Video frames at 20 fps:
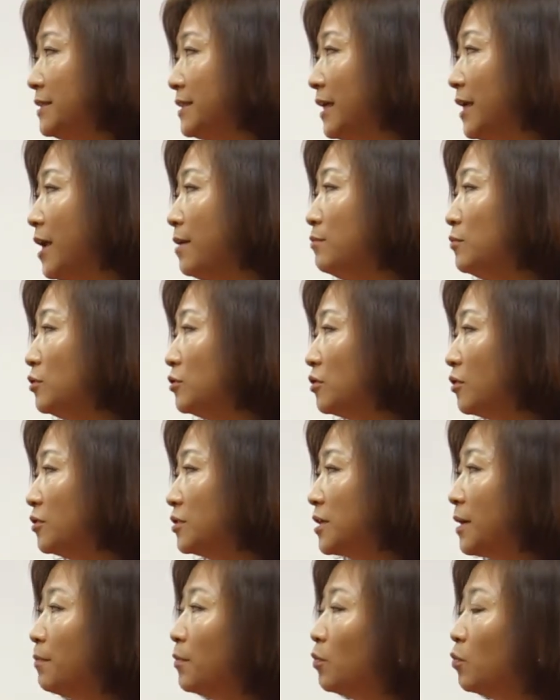자, 예문을
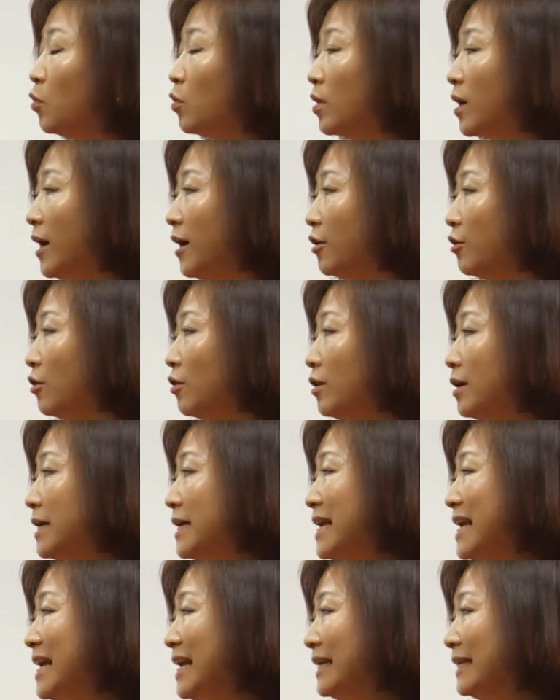통해서 한번 볼까요?
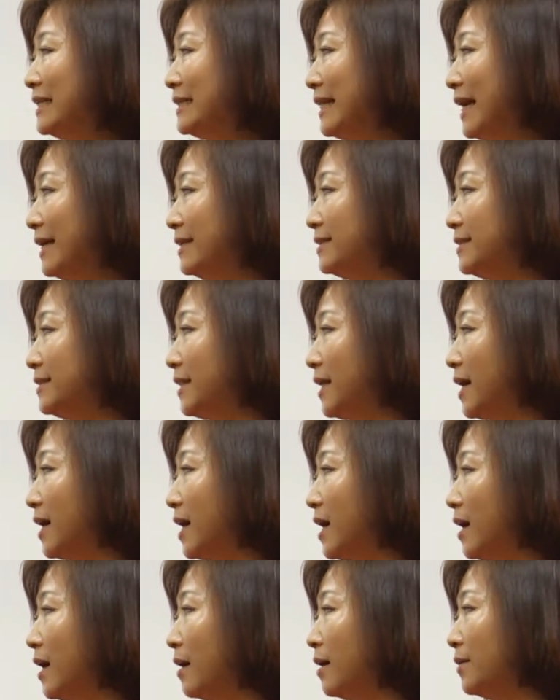나는
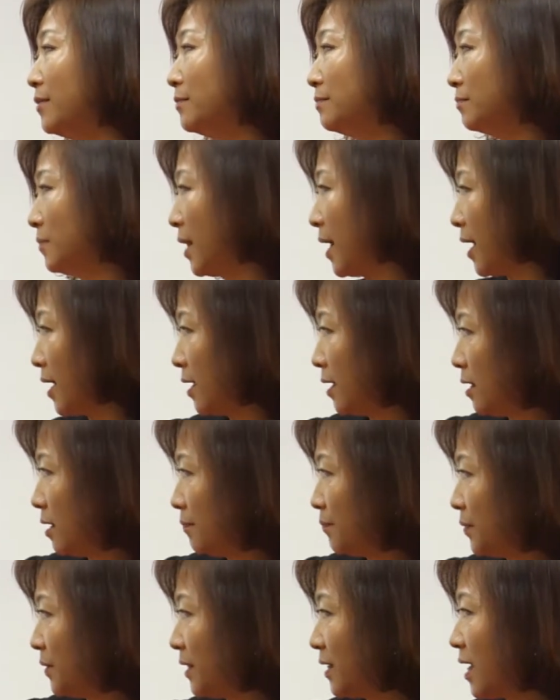내가
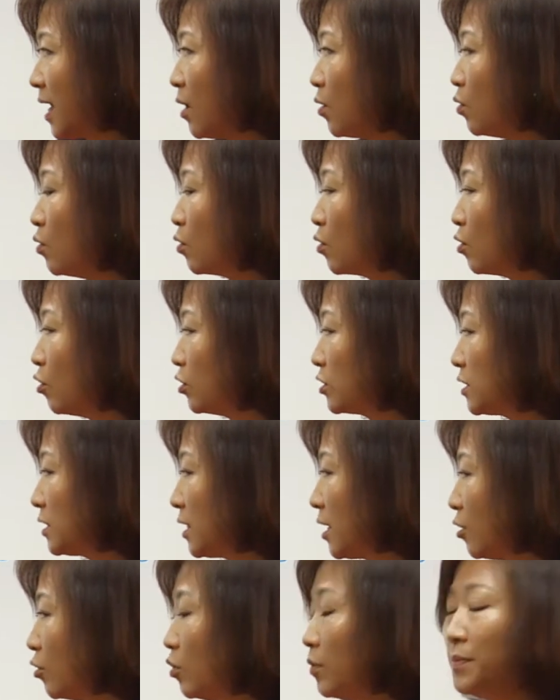내일 비가 올
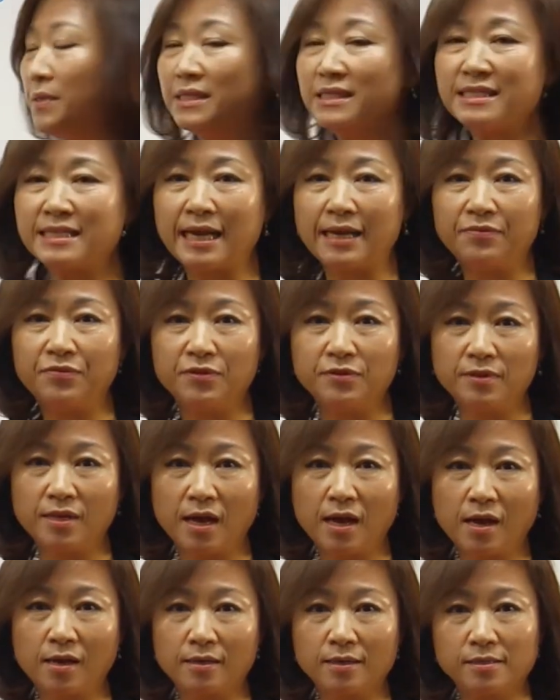것이라고 믿지
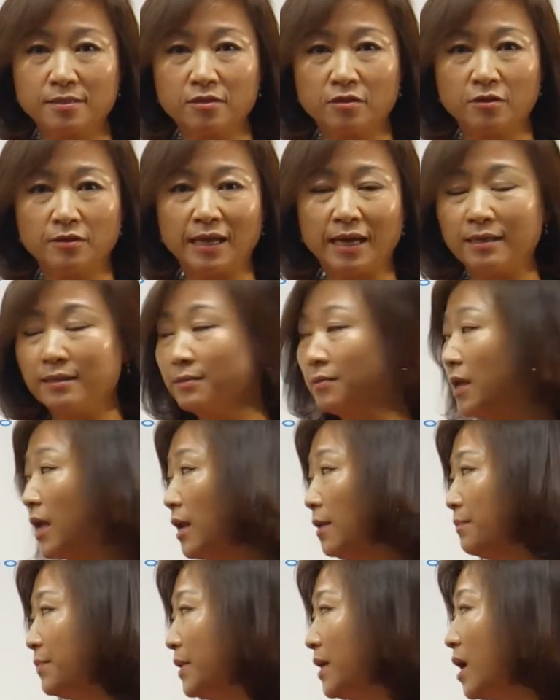않는다 그랬어요. 나는
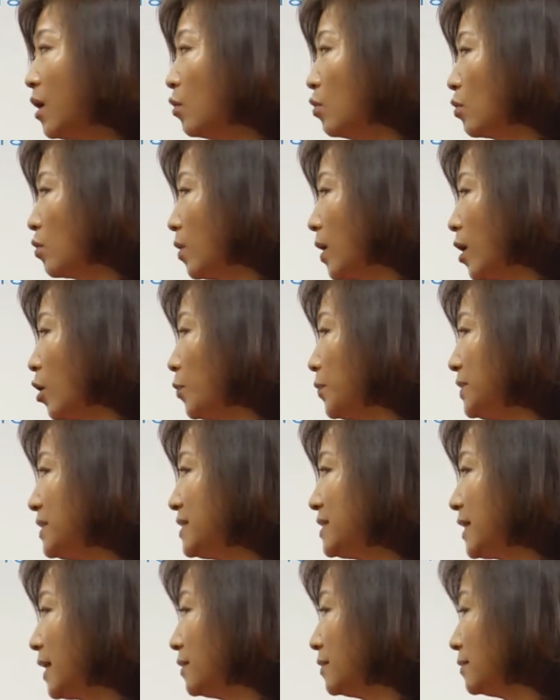내일 비가 올 거라고
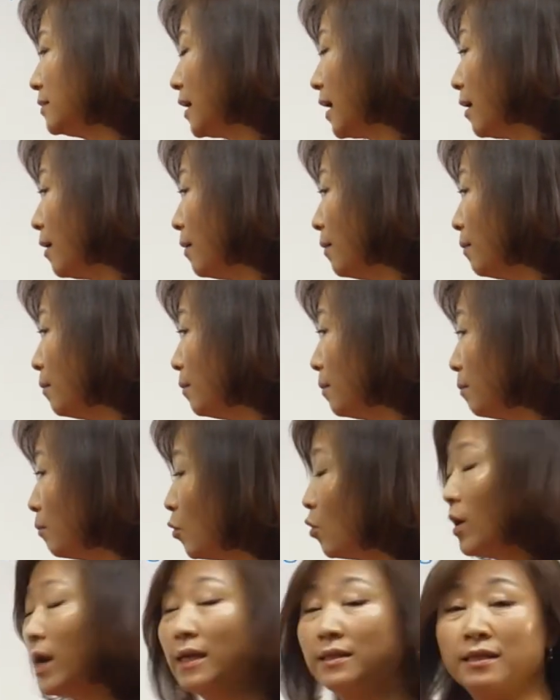믿지 않는다.
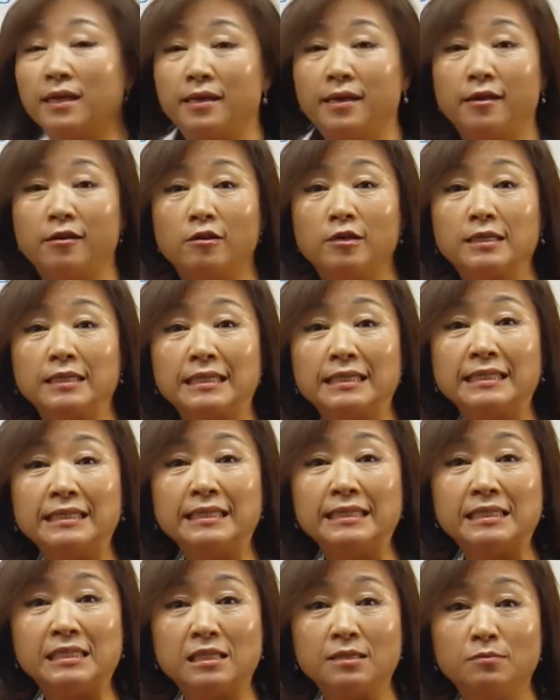뭘 나타내요?
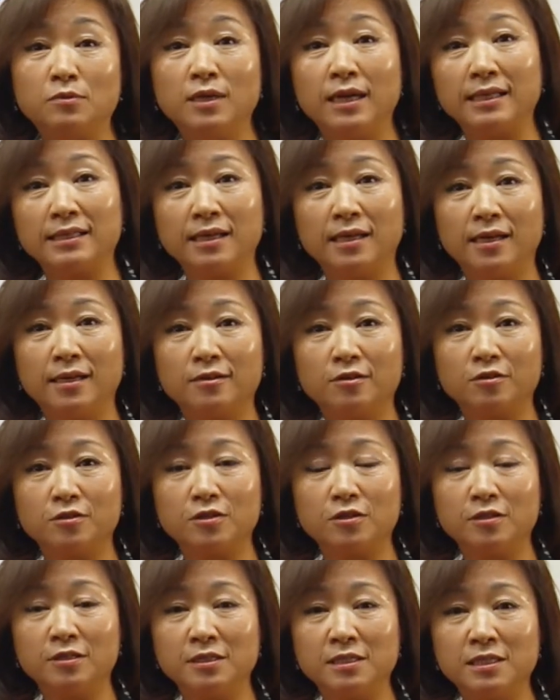의심을 나타내는
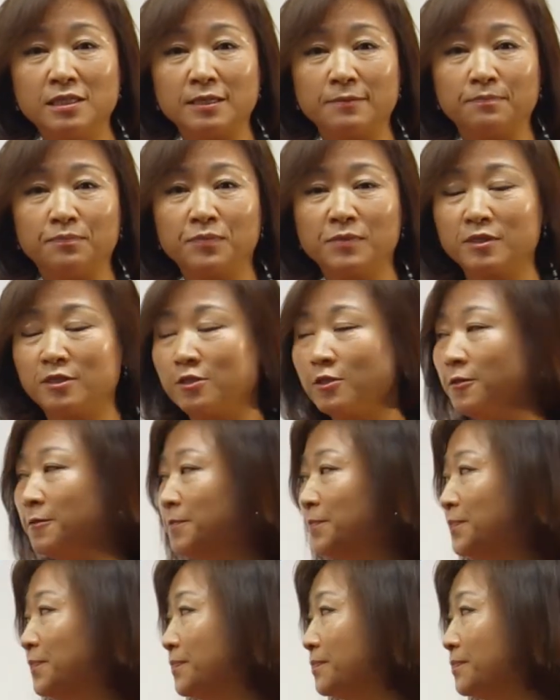거죠. 의심. 그죠?